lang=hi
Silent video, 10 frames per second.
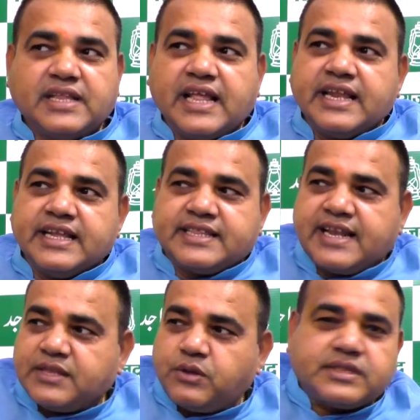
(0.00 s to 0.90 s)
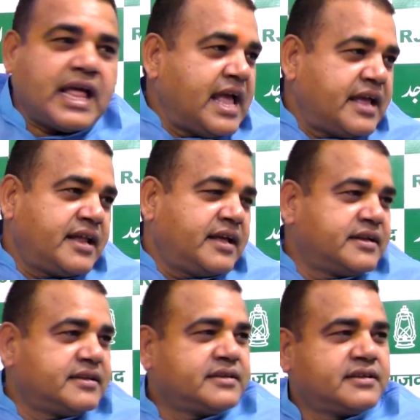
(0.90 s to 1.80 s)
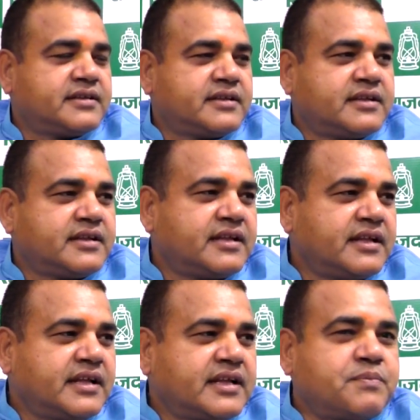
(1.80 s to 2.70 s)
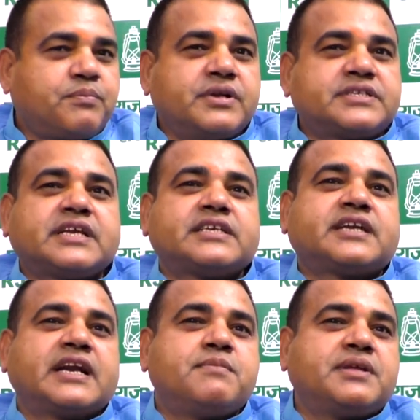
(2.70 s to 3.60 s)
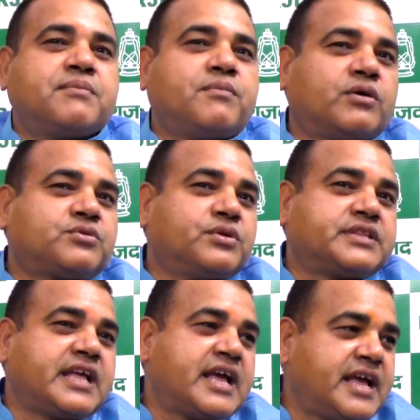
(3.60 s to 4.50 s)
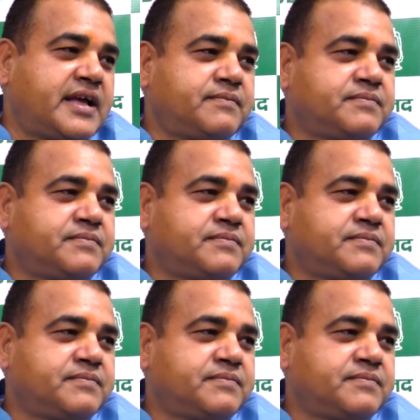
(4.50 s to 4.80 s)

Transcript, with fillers: लेकिन इतना तो तय है ना कि पुलिस कस्टडी में जब मौत होती है